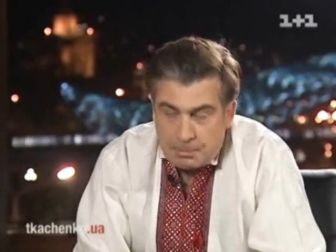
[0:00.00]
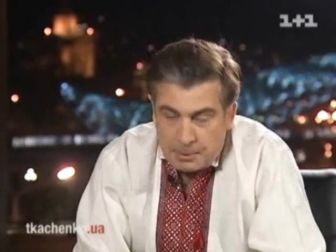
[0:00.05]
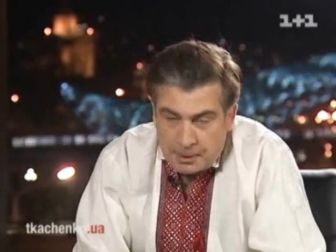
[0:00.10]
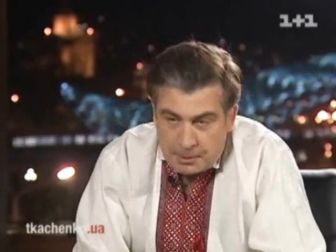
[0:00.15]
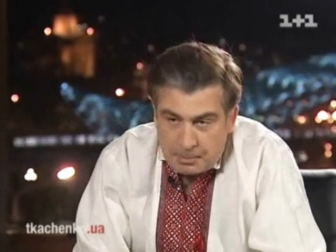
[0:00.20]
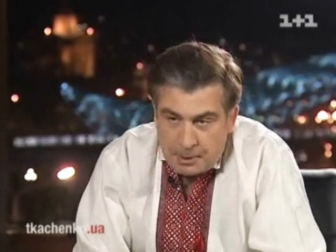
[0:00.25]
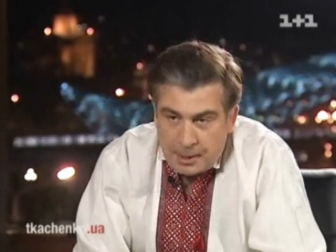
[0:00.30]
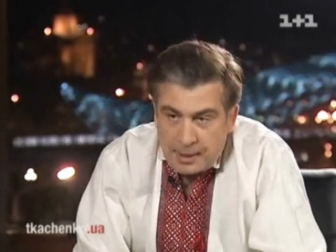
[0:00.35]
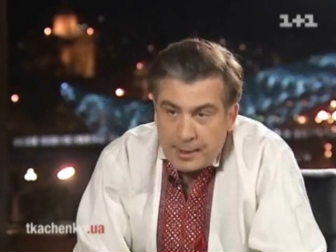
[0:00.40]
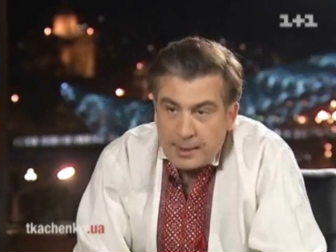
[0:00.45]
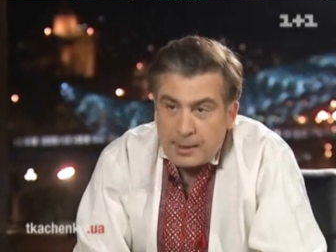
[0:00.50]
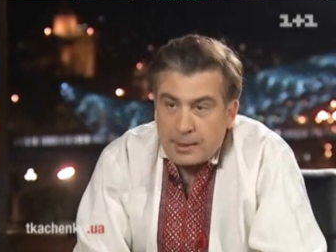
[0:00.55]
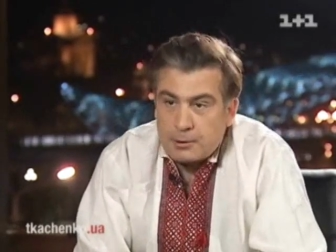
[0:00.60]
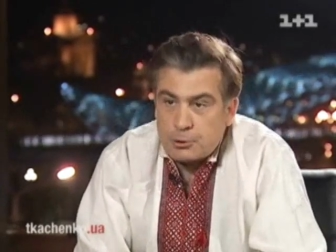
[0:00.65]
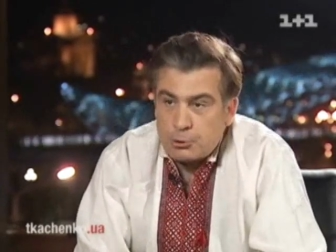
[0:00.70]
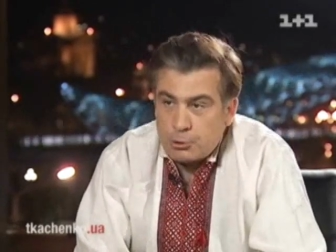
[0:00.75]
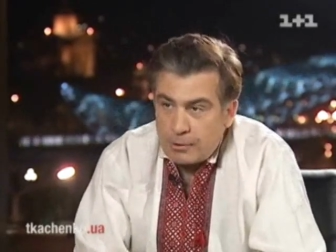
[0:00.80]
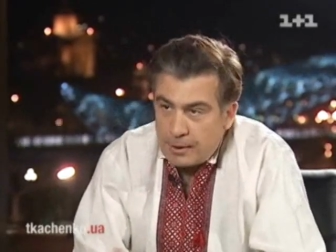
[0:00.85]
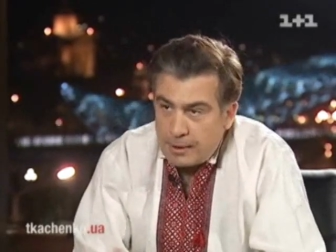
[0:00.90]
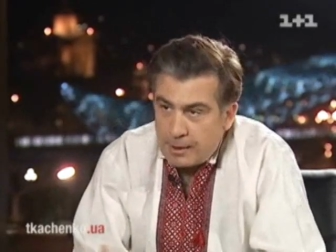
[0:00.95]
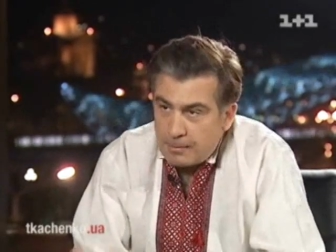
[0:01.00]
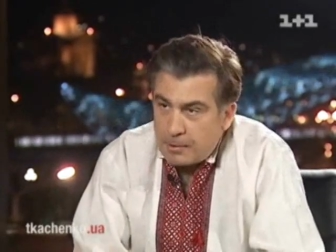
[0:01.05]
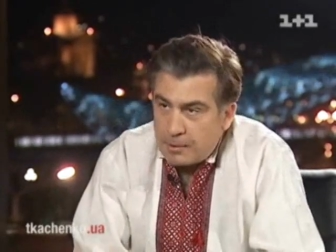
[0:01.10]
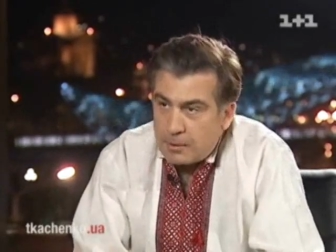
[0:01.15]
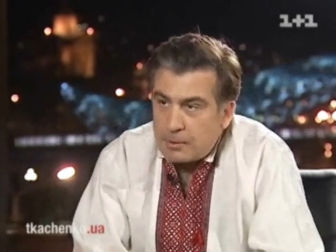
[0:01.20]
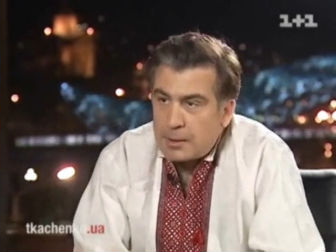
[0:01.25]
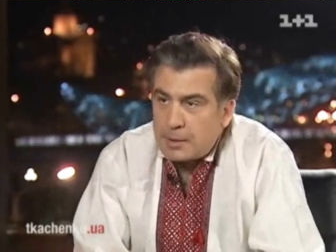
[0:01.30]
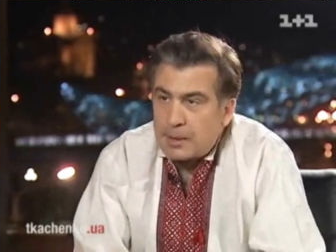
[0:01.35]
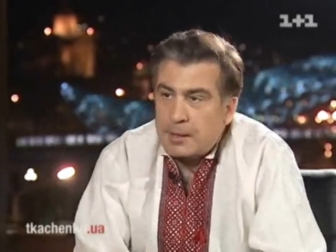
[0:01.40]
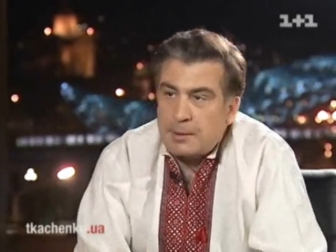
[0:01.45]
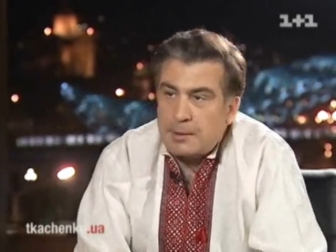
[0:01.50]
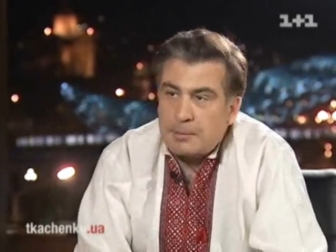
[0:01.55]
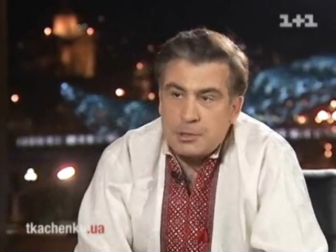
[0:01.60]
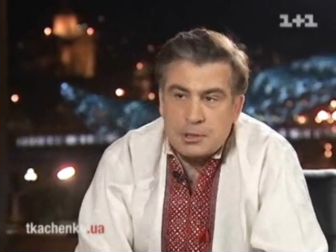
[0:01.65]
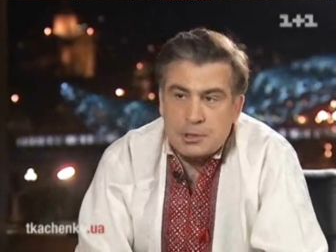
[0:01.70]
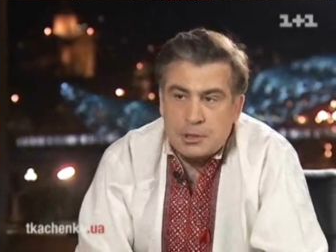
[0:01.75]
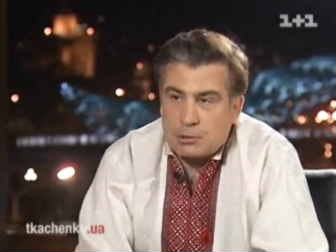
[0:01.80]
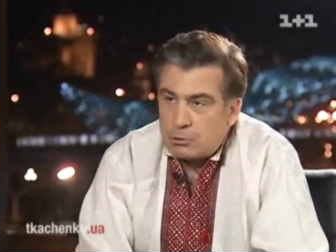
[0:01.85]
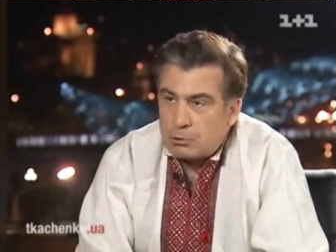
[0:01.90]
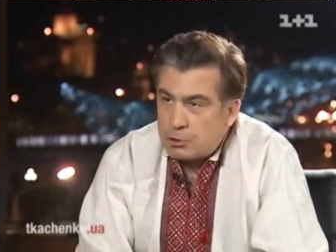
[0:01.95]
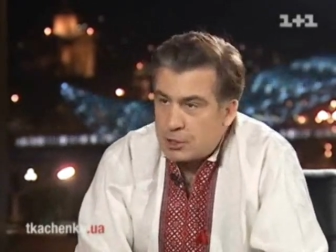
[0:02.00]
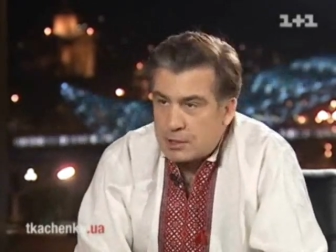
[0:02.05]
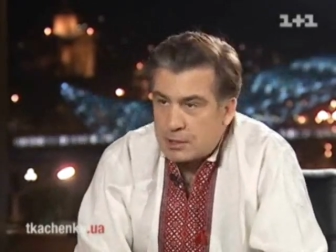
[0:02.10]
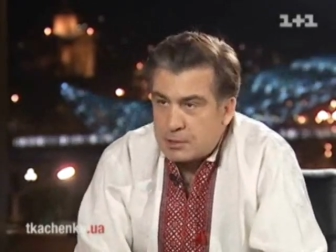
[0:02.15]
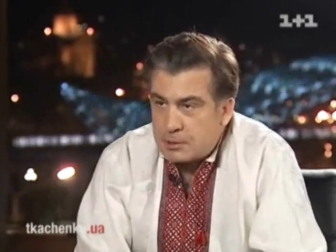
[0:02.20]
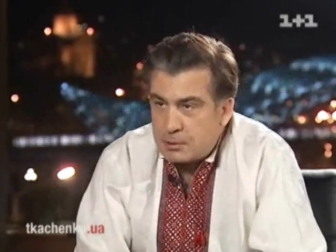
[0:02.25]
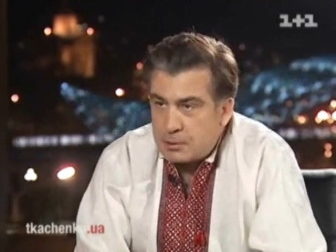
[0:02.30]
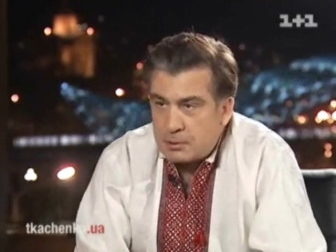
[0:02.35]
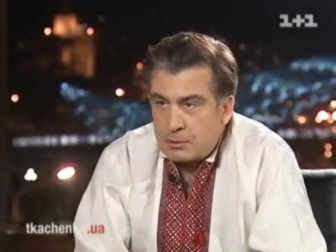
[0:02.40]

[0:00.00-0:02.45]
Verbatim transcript: помогала в свое время экономически, но сейчас,